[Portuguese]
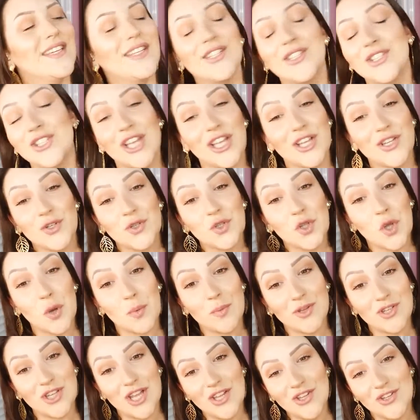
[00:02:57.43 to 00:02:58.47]
Gente, o
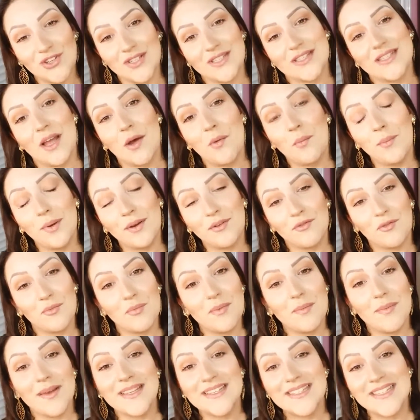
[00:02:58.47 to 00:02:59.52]
nome já diz, né? É um perfume
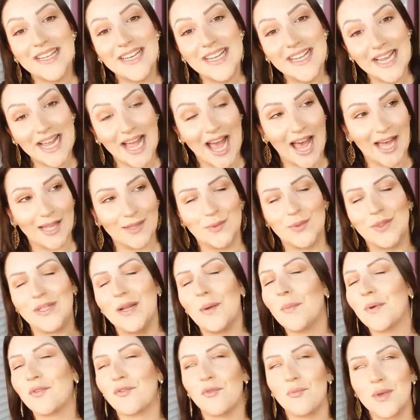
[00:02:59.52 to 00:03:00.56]
mais delicado. Ele é
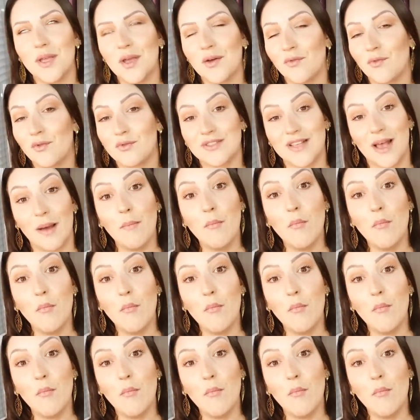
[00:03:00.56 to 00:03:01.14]
um perfume que eu vou usar